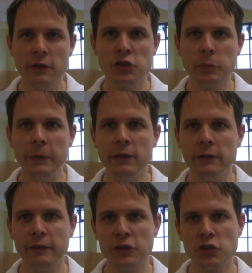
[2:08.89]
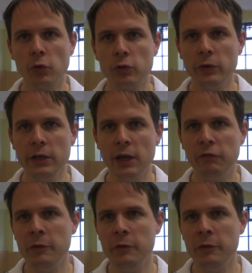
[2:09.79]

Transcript: äh, spielt, sehr strukturiert,